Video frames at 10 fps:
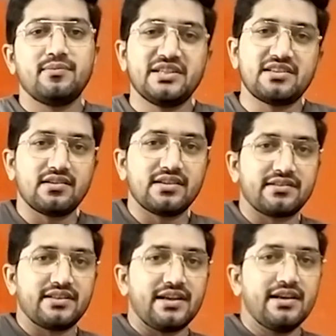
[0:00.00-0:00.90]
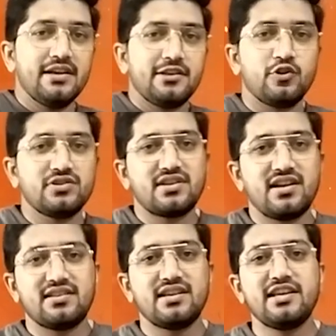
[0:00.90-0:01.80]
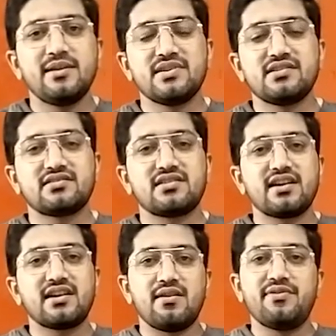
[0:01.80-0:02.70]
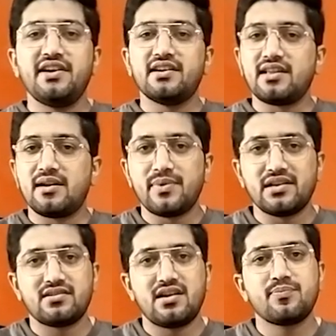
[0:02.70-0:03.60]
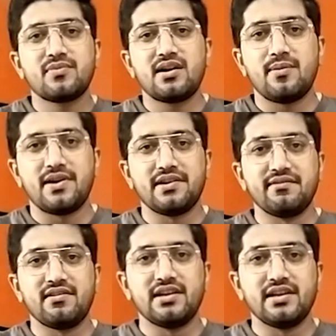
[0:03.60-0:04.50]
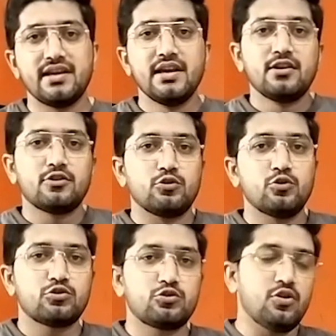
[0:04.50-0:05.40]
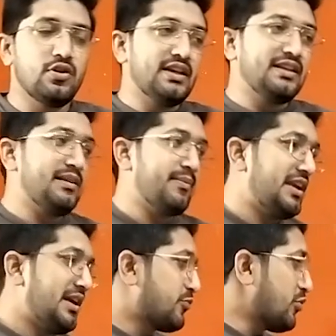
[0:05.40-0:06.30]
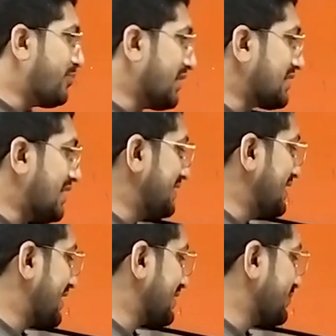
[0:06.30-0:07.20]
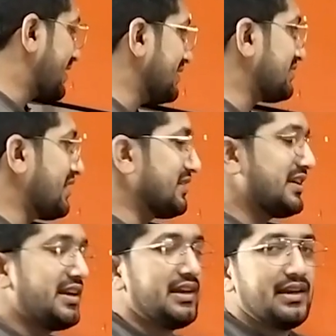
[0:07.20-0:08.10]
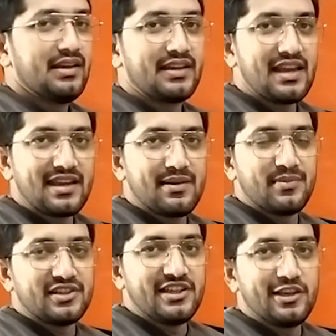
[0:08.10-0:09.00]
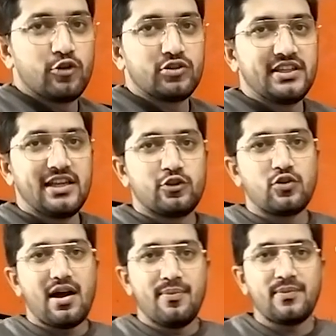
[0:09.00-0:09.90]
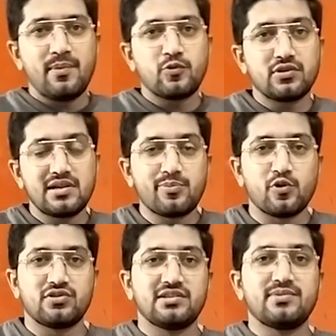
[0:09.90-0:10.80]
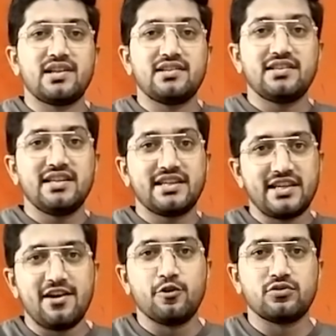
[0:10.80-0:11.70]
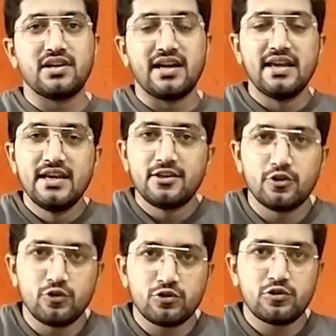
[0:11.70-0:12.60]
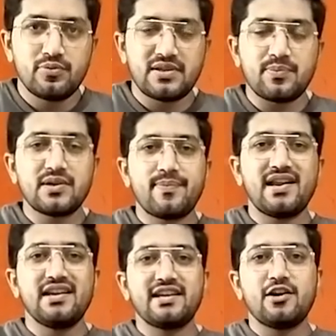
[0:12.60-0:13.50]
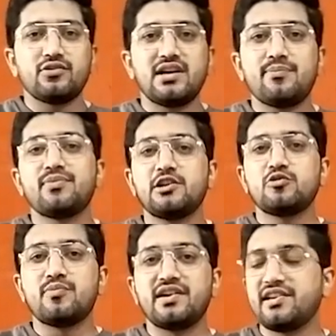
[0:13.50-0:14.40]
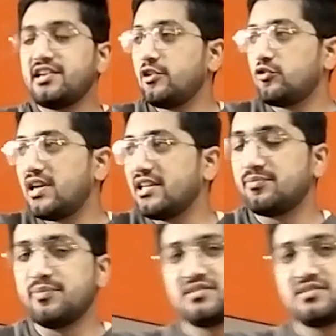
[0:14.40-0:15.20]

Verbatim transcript: बिछा सकते हैं तो इस तरह से ये बिजनेस करके काफ़ी ढेर सारा पैसा आप कमाने वाले हैं तो दोस्तों ये मैंने आपको बता दिया कि इसमें किस तरह से क्या क्या मशीनें होती हैं तो हम आपको इसका प्रोसेस बता देते हैं क्या होता है तो दोस्तों सबसे पहले क्या होता है अपना जो मटेरियल होता है इस